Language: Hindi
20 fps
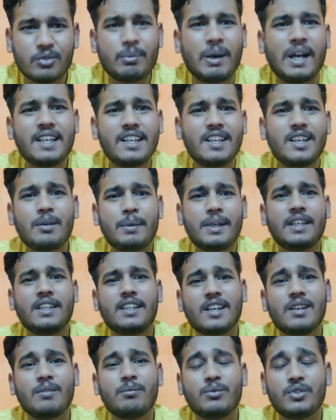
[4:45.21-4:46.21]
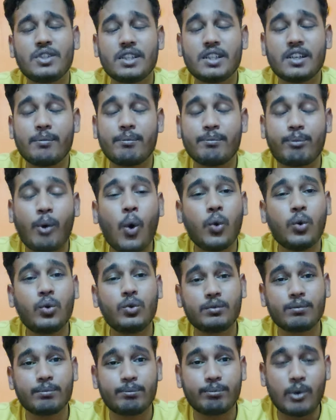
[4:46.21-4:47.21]
तो भाई ने कमेंट किया यार मुझे
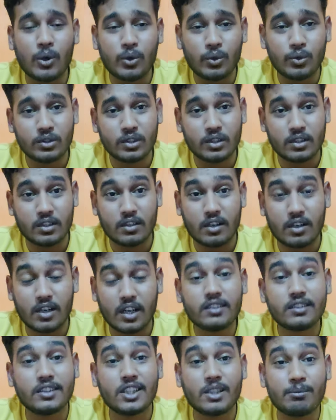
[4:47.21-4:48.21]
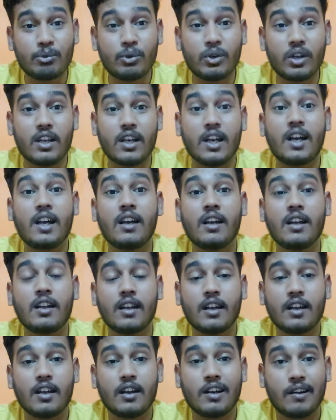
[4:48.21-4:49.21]
बहुत बहुत हद तक बुरा लगा
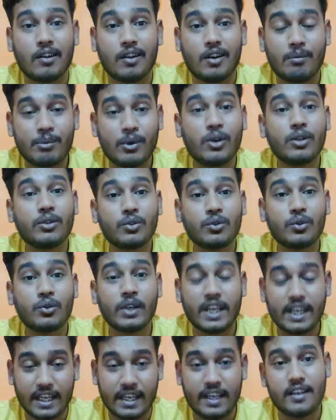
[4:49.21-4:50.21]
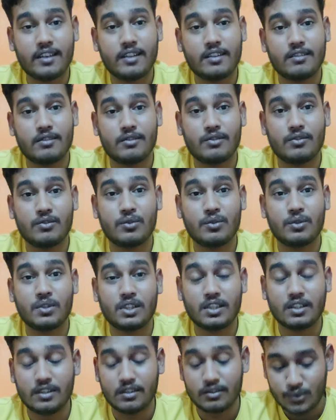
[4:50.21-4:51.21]
और बहुत लोग हैं जो
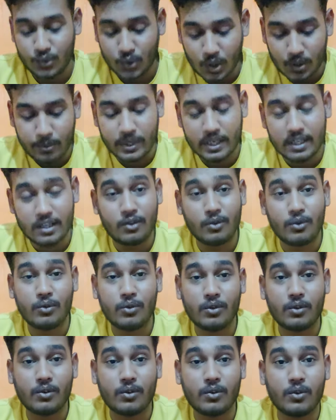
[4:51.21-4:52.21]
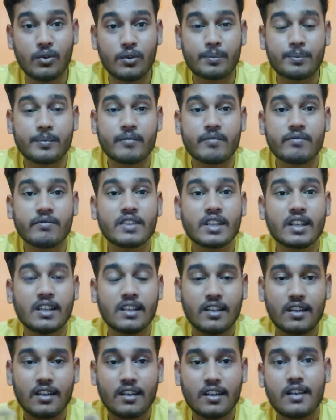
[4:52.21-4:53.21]
कि जॉब वाले लोग को
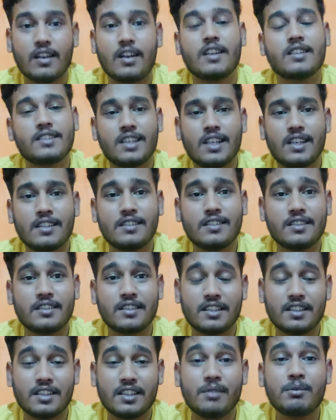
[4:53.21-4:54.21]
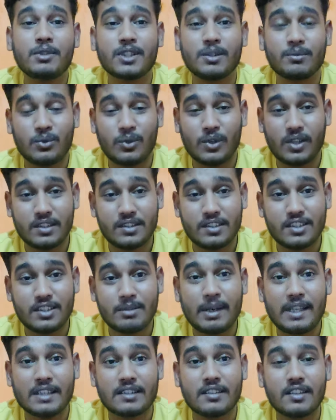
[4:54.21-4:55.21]
अच्छा इज्जत देते हैं मतलब थोड़ा अच्छे
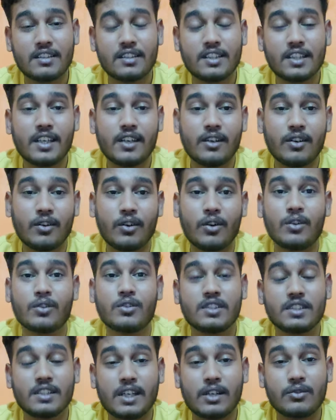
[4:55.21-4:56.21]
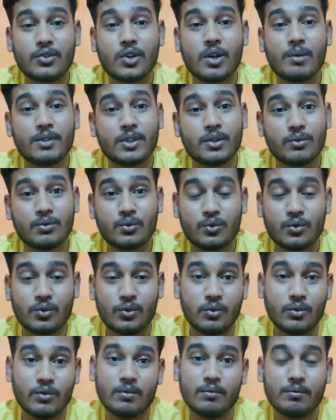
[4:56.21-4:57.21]
से बात करते हैं और जिनका जॉब नहीं
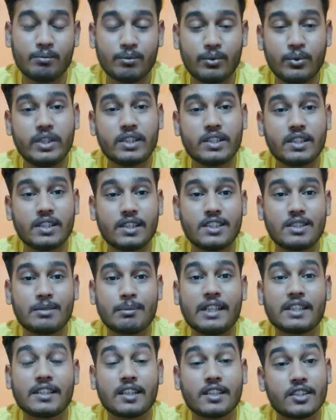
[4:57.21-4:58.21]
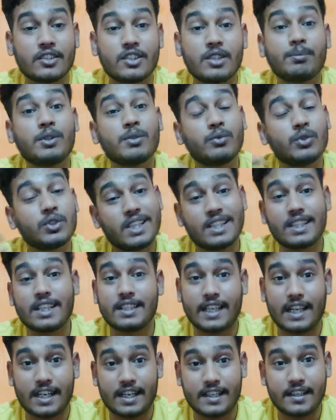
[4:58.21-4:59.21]
उनको बुरे तरीके से बात करते हैं जबकि वो ज़्यादा
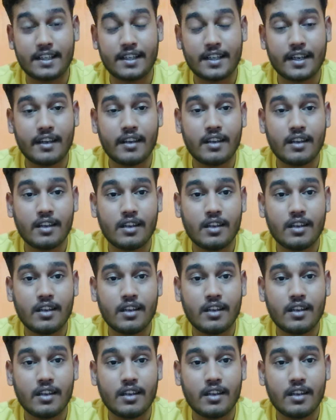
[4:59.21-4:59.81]
टैलेंटेड है